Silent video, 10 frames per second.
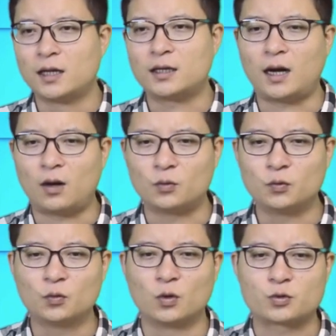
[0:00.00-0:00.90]
那好，
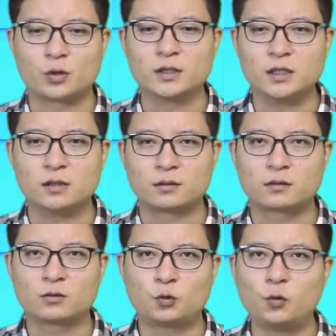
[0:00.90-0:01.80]
如果说你
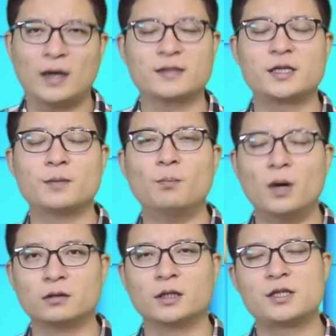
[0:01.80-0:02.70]
突然间
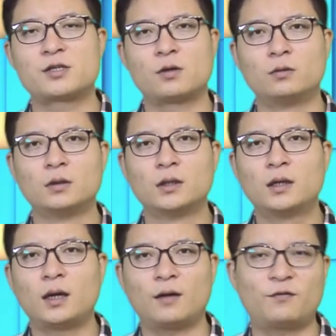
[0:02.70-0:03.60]
猛的一收
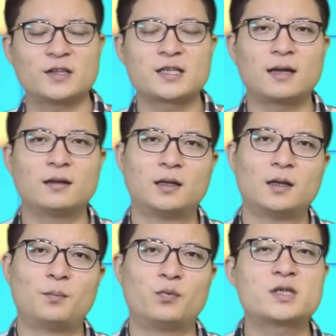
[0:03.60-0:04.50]
啊，房价
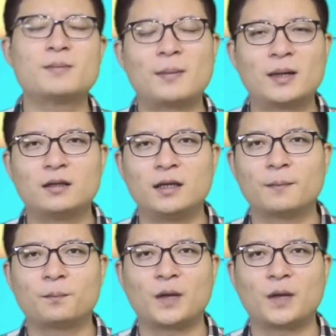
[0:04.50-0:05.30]
不是慢慢跌，